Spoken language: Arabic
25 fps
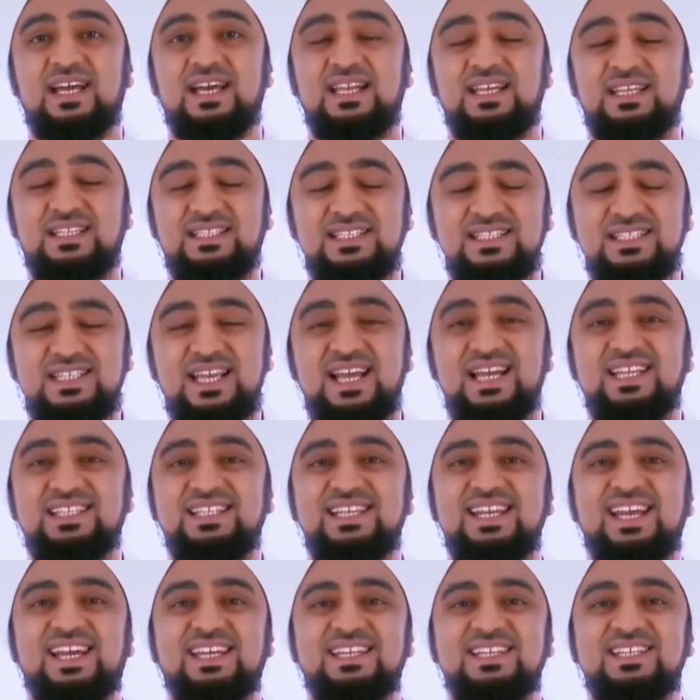التي
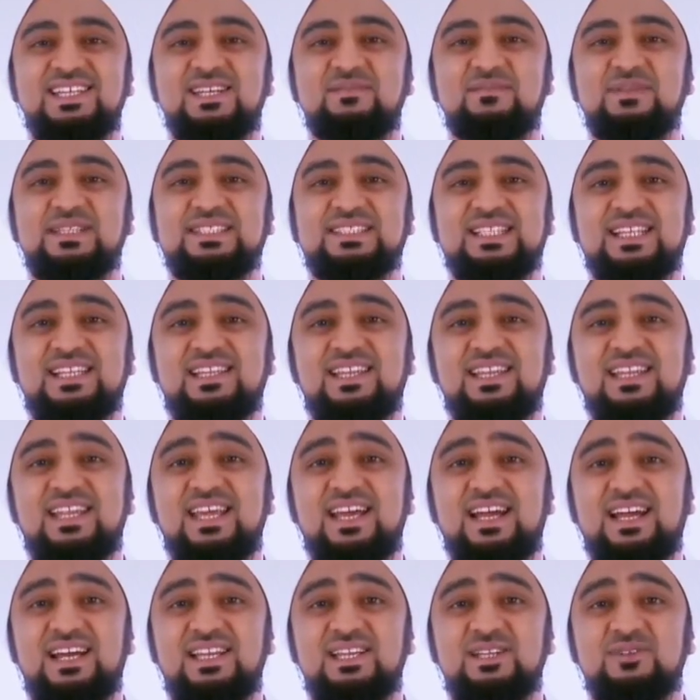جاءتنا عن النبي صلى
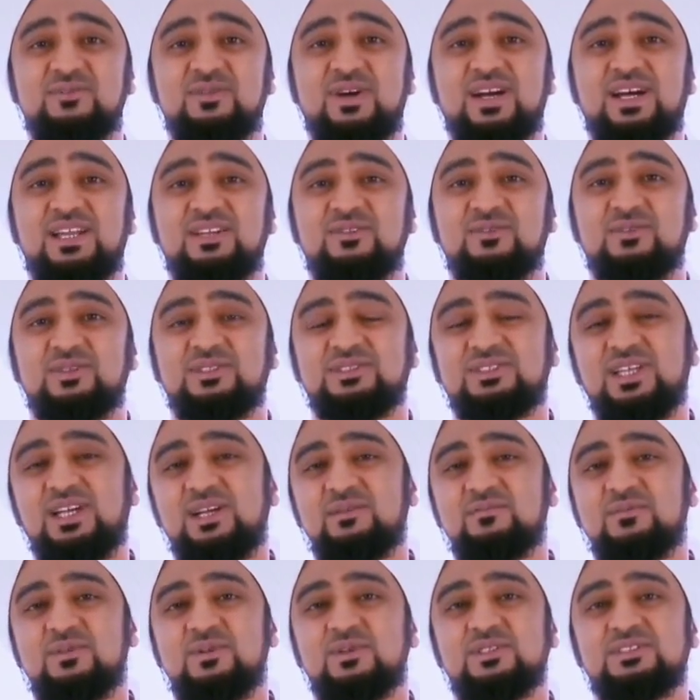الله عليه وآله
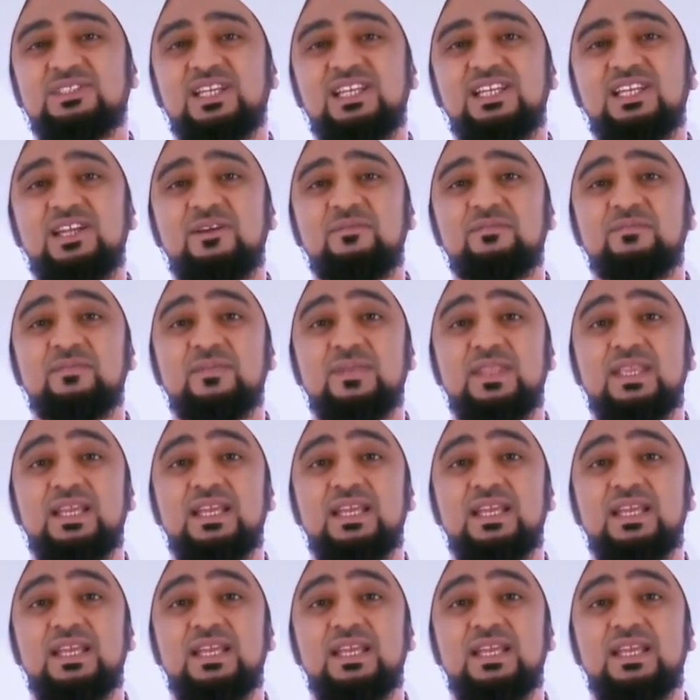وصحبه وسلم